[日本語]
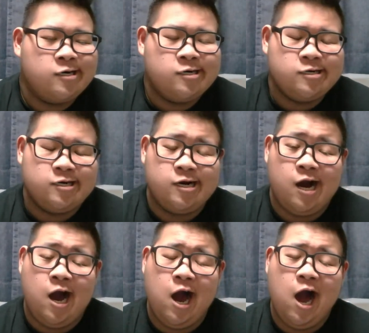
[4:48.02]

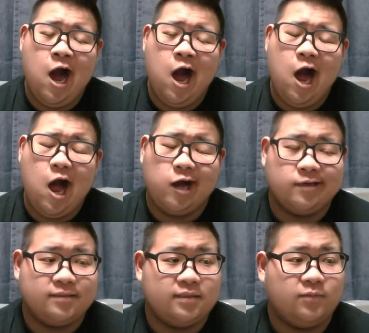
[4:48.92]
おー
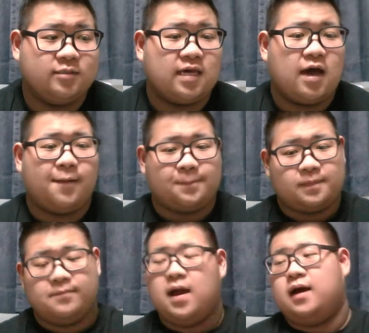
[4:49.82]
でもさ、
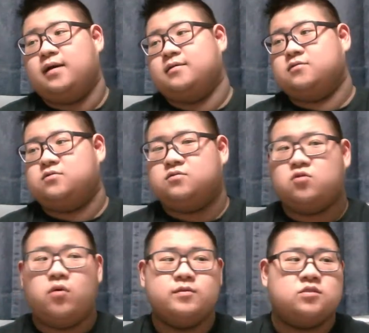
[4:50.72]
まあ、
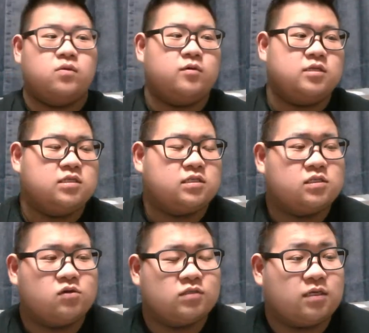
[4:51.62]
動物の森
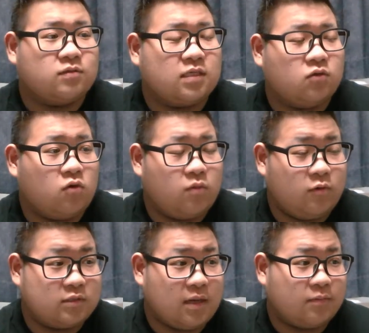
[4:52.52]
実況者のさ、泥
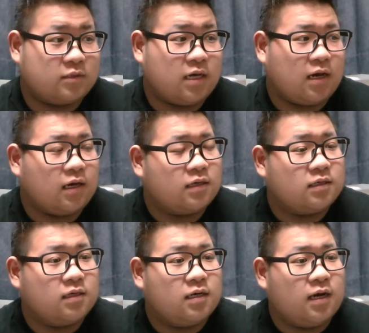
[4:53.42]
棒さんもさ、
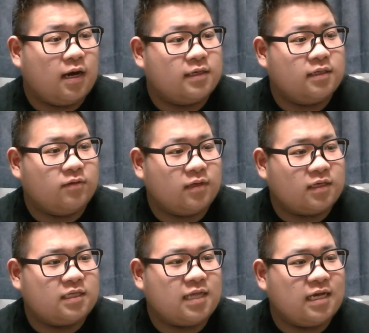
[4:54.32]
あれだよね
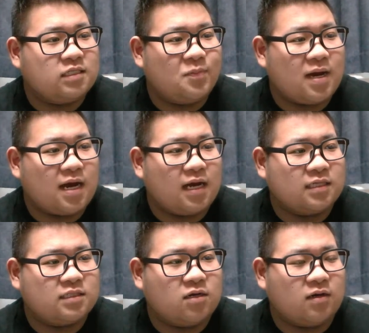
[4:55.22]
期待値ばっか上
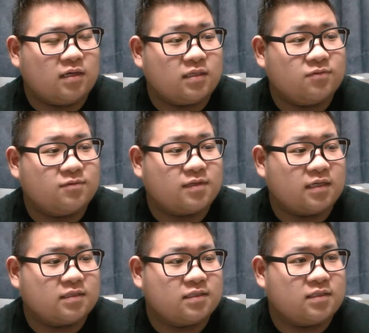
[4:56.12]
がっちゃうからね復
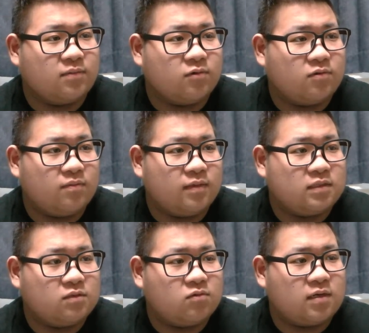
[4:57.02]
活しても
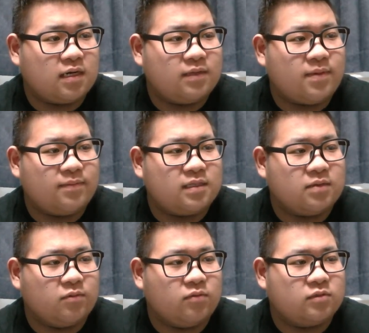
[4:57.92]
別に俺が今見て
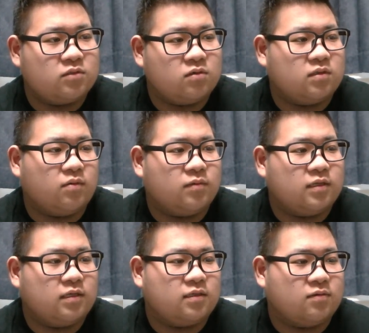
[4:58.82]
も面白いとは思わ
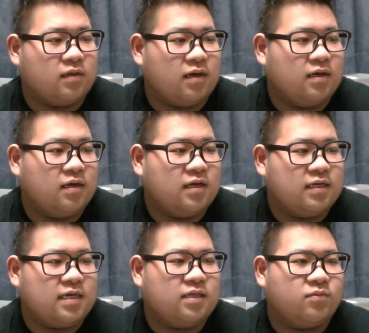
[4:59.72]
ないんだろうな
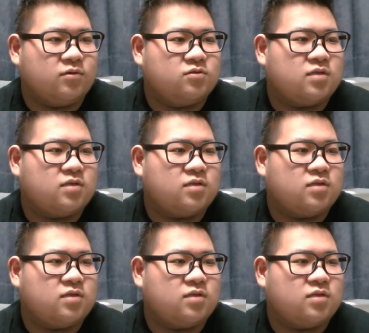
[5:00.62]
いやでもく